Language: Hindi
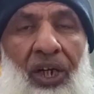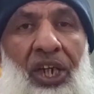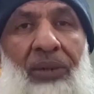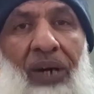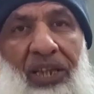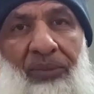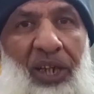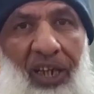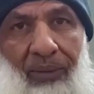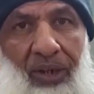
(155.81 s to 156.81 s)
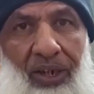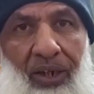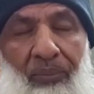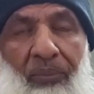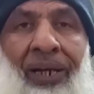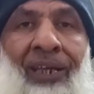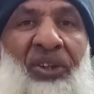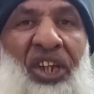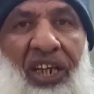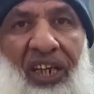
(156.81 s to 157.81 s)
गरीब आदमी की गेम है ये
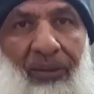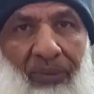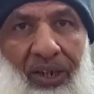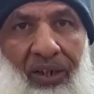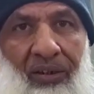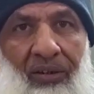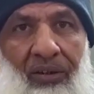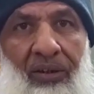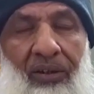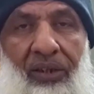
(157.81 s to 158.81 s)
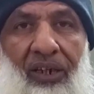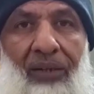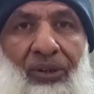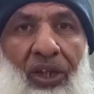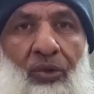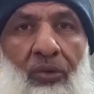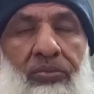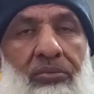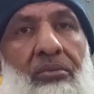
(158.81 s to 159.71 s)
माड़े बंदे की गेम है ये तगड़ा बंदा तो